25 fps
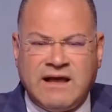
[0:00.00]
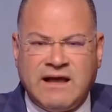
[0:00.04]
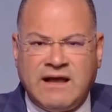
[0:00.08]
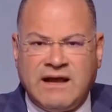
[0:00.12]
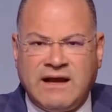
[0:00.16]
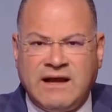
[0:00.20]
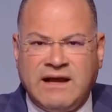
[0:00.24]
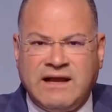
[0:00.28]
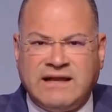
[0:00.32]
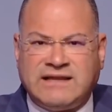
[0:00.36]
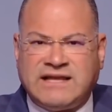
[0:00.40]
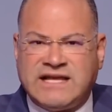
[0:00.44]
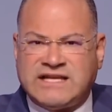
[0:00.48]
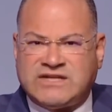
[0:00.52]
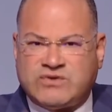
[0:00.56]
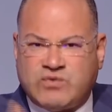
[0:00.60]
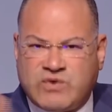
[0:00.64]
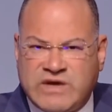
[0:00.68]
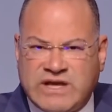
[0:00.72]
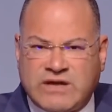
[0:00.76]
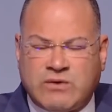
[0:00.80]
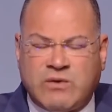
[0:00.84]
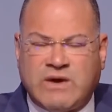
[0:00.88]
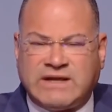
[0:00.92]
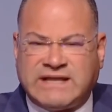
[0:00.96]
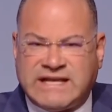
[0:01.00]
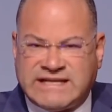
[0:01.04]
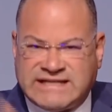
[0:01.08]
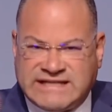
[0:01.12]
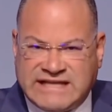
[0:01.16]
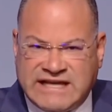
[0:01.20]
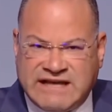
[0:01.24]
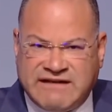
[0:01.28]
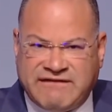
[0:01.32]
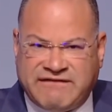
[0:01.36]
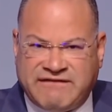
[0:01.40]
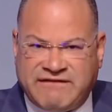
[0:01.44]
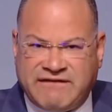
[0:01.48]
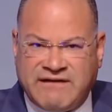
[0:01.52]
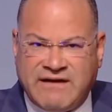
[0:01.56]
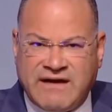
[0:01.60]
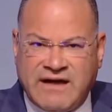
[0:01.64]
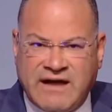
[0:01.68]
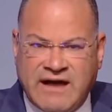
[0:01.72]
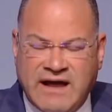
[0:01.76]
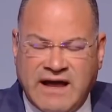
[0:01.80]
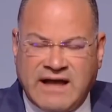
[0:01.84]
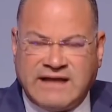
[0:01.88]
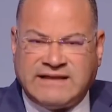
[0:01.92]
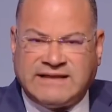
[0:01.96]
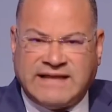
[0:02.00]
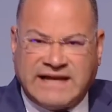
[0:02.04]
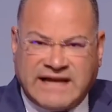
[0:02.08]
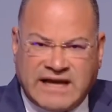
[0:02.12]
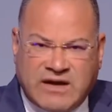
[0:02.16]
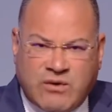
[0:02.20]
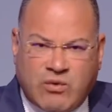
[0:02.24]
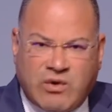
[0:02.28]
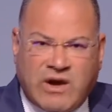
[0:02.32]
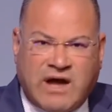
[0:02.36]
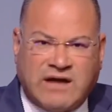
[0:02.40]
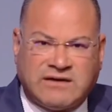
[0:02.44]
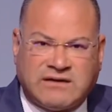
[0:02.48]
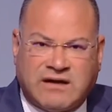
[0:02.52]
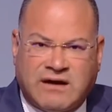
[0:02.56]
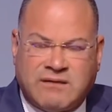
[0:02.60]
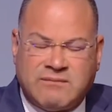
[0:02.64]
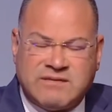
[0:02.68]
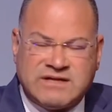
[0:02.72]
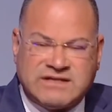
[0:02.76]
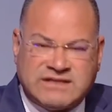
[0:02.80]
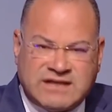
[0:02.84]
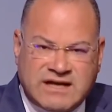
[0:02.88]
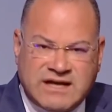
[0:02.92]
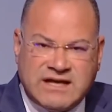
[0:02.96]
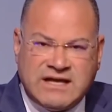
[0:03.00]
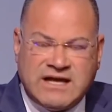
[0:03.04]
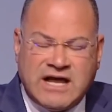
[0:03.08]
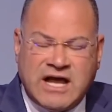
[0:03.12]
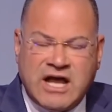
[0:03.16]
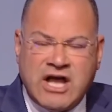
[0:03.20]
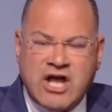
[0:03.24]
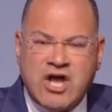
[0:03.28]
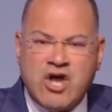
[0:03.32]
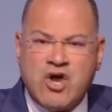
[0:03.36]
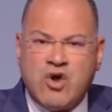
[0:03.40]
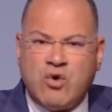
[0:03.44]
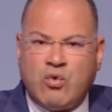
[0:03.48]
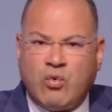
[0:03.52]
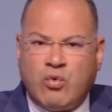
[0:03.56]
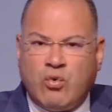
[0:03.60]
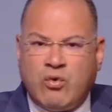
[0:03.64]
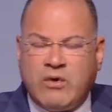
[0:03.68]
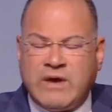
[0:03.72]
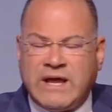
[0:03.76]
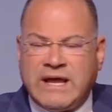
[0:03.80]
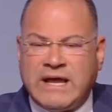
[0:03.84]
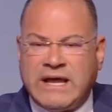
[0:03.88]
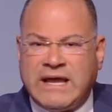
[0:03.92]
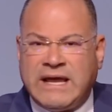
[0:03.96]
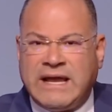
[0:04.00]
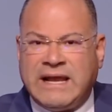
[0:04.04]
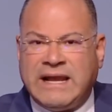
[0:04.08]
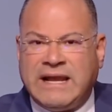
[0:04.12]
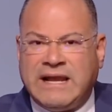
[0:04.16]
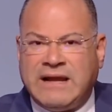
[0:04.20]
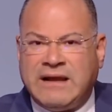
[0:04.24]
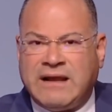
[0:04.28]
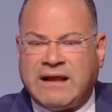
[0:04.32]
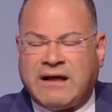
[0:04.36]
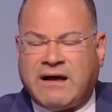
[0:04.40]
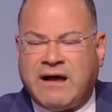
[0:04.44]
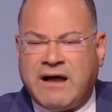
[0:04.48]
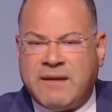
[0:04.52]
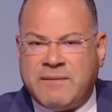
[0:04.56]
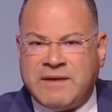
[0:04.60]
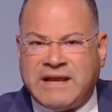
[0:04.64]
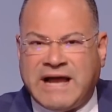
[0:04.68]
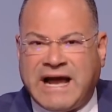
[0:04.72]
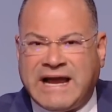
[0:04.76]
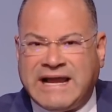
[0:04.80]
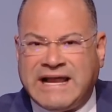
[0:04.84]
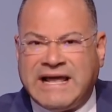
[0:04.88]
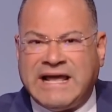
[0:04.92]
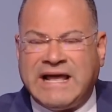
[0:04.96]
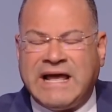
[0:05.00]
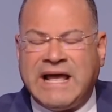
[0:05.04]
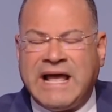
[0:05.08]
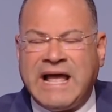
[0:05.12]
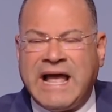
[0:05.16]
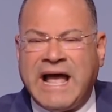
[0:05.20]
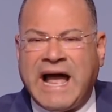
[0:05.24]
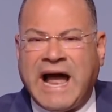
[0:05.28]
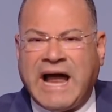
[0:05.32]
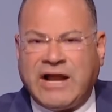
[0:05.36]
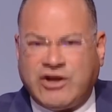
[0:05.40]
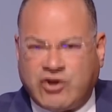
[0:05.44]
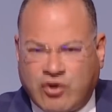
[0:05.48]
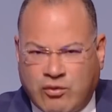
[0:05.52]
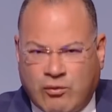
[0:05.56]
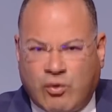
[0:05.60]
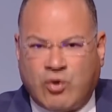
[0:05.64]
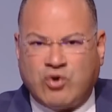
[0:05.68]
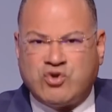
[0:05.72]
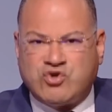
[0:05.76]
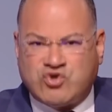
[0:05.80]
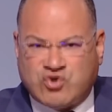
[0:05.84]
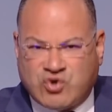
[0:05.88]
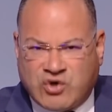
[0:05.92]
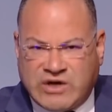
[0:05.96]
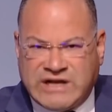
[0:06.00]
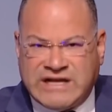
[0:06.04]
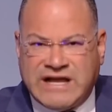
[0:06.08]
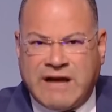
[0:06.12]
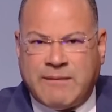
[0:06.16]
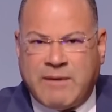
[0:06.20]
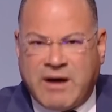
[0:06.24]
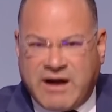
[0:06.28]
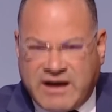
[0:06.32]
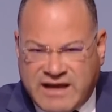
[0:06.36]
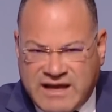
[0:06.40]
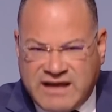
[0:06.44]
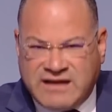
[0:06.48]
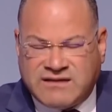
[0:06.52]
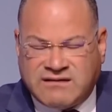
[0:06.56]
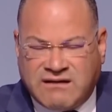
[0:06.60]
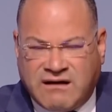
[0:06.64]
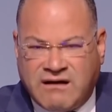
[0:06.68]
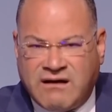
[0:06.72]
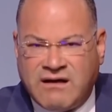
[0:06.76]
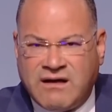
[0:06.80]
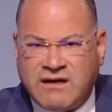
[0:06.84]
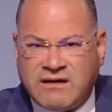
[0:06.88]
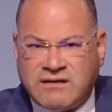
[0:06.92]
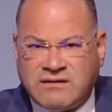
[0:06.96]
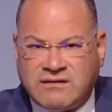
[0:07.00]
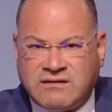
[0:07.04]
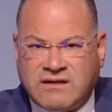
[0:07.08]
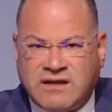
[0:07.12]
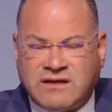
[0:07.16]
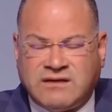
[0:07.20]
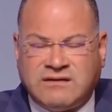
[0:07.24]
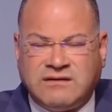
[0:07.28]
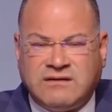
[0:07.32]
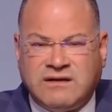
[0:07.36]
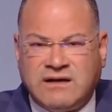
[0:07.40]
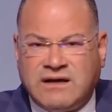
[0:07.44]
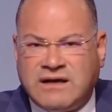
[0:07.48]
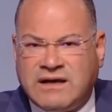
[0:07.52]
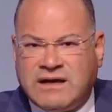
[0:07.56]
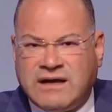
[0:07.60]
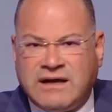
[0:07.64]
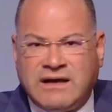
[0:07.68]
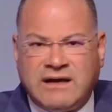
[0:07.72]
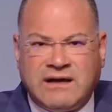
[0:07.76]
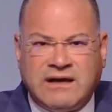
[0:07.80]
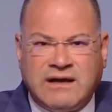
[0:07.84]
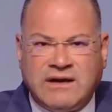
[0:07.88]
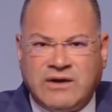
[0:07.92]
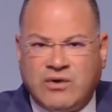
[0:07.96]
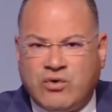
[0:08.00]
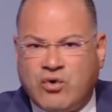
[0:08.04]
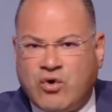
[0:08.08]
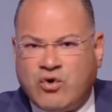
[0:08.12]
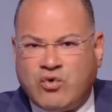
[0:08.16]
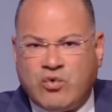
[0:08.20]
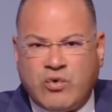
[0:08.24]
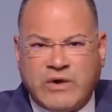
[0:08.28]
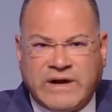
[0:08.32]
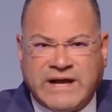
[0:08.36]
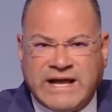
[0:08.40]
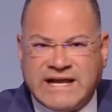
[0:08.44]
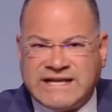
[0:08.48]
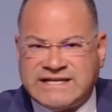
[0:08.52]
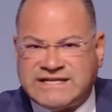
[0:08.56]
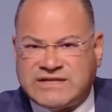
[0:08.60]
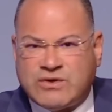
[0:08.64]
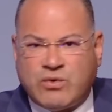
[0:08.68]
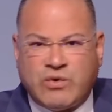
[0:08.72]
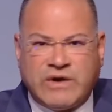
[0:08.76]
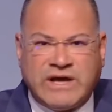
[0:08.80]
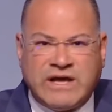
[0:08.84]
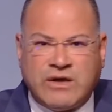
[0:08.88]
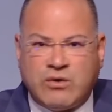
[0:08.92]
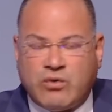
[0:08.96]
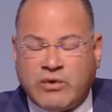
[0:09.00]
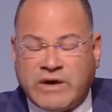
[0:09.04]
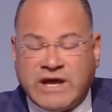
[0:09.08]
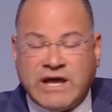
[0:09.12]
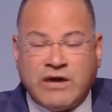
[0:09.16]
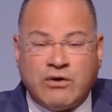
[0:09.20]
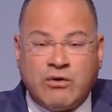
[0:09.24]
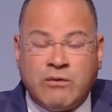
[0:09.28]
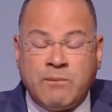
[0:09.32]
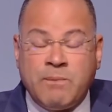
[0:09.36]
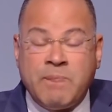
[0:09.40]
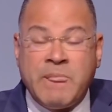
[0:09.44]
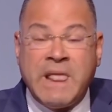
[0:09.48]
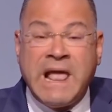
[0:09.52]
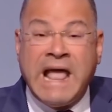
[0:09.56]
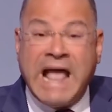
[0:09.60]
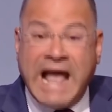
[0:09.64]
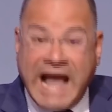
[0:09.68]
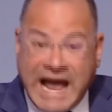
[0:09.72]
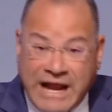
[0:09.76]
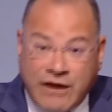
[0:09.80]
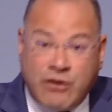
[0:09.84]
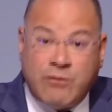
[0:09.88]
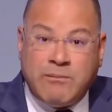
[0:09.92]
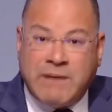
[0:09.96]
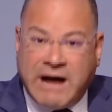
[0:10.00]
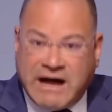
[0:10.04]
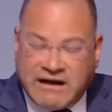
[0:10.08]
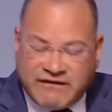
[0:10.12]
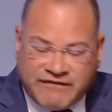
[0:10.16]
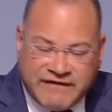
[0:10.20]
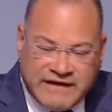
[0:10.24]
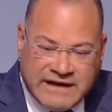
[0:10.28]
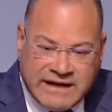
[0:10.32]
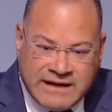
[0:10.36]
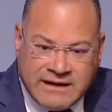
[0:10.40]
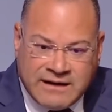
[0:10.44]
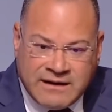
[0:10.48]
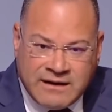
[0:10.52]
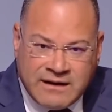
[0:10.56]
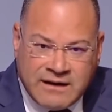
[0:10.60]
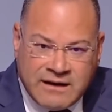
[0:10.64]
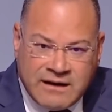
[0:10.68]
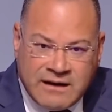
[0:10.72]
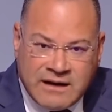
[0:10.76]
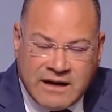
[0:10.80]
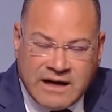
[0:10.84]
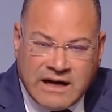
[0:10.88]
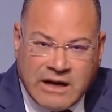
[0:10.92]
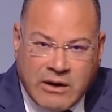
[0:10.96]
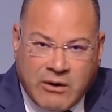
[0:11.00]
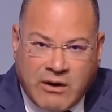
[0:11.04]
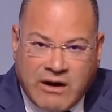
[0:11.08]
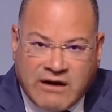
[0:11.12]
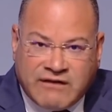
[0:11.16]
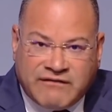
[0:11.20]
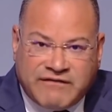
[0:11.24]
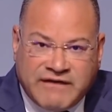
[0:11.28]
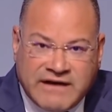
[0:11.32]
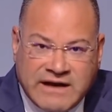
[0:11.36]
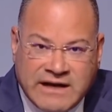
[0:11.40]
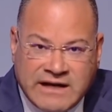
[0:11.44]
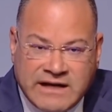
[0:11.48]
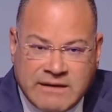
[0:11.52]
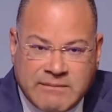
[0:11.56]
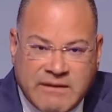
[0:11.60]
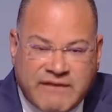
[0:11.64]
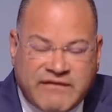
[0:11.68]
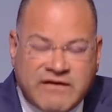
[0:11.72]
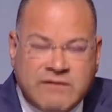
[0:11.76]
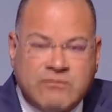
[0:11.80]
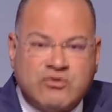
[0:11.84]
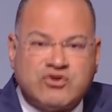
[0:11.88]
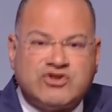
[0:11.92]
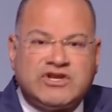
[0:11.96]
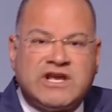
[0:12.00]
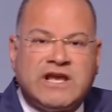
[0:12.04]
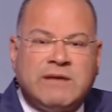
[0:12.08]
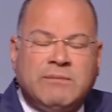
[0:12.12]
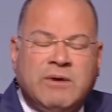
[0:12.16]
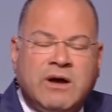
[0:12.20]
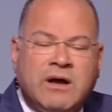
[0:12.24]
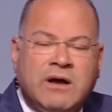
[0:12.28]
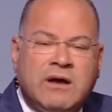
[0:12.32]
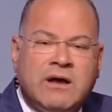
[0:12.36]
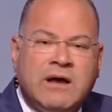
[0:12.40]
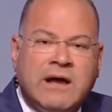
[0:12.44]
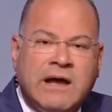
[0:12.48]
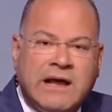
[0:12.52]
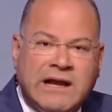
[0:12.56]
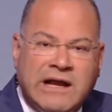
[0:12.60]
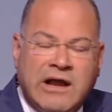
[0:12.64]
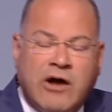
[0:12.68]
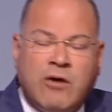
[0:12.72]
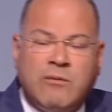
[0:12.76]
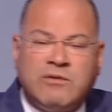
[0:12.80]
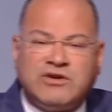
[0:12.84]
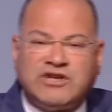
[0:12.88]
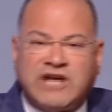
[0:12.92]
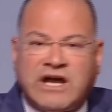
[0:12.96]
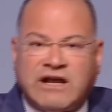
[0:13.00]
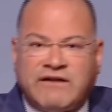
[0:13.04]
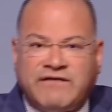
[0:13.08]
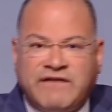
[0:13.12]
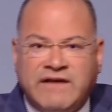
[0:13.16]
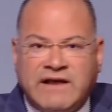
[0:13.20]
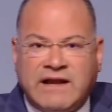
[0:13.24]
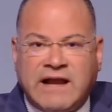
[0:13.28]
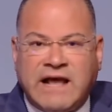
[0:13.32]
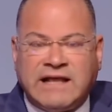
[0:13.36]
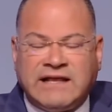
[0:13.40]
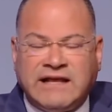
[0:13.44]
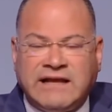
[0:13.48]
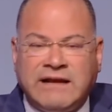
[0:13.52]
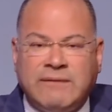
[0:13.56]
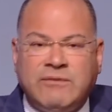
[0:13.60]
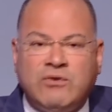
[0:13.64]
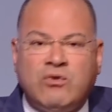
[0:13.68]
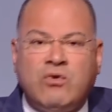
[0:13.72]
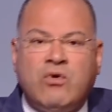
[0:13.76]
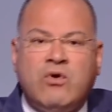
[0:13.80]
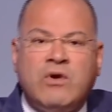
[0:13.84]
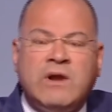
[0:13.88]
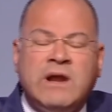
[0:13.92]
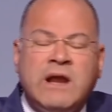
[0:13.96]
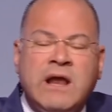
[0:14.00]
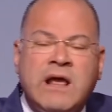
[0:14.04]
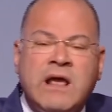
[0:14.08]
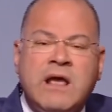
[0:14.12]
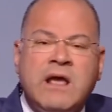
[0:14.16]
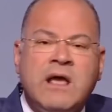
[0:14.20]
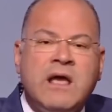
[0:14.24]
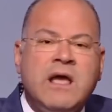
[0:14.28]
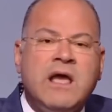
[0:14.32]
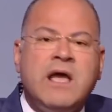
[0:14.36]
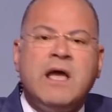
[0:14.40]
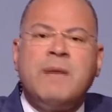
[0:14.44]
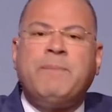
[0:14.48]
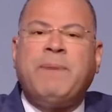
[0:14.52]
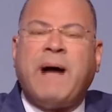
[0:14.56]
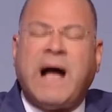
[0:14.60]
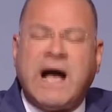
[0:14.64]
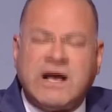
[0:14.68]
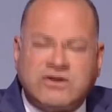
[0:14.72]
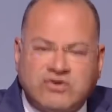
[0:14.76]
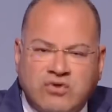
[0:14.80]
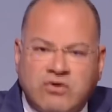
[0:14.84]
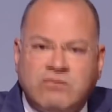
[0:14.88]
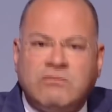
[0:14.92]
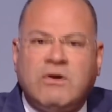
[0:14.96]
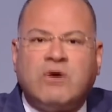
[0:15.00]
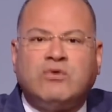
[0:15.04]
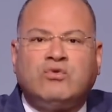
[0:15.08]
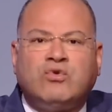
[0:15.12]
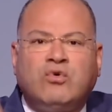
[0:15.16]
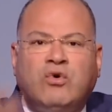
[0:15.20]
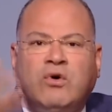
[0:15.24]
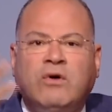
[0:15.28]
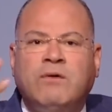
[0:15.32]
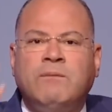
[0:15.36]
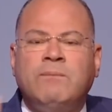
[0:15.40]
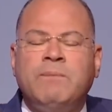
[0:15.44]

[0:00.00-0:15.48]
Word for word: لتزوير وتزييف التاريخ والحضاره المصريه والقائمين عليه عندهم عنصريه مقيته ضد آه، اللون والجنس وغيره وغيره هل هم عارفين لو عارفين يبقى في مصيبه لو مش عارفين ادي احنا بنقول ابحثوا الموضوع